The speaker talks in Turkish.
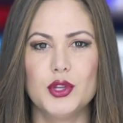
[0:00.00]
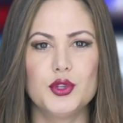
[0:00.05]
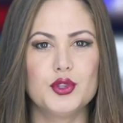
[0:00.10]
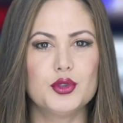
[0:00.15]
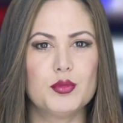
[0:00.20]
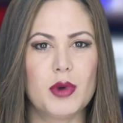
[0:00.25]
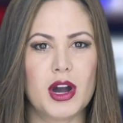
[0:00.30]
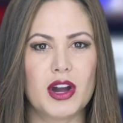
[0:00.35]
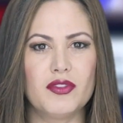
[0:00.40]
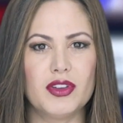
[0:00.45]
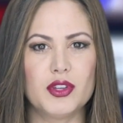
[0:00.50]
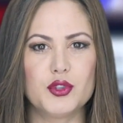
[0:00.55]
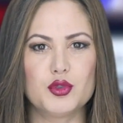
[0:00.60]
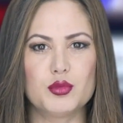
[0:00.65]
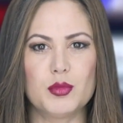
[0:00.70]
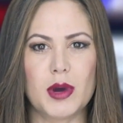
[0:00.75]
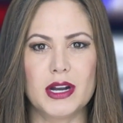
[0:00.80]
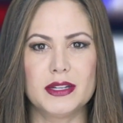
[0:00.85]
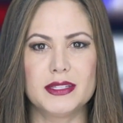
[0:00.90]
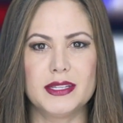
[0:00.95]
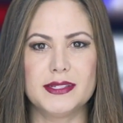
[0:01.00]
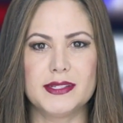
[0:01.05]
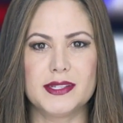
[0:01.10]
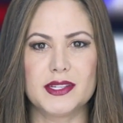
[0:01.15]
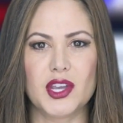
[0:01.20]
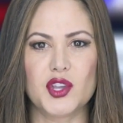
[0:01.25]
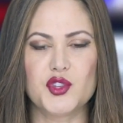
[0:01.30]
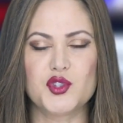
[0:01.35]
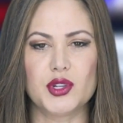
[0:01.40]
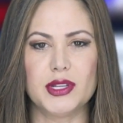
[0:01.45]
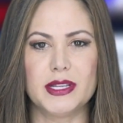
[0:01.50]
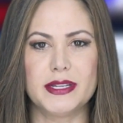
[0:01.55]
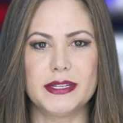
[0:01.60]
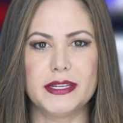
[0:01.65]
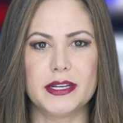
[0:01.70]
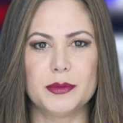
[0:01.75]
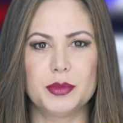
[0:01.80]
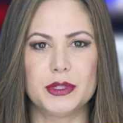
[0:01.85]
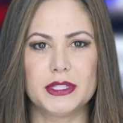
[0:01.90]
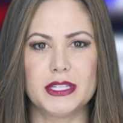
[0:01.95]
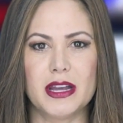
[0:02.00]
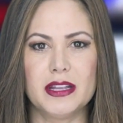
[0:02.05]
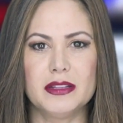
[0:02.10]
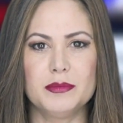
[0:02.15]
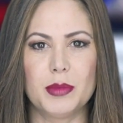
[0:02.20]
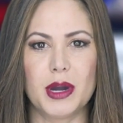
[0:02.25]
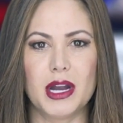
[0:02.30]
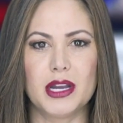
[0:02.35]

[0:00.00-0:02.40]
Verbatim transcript: Cuma ve cumartesi geceleri yapılan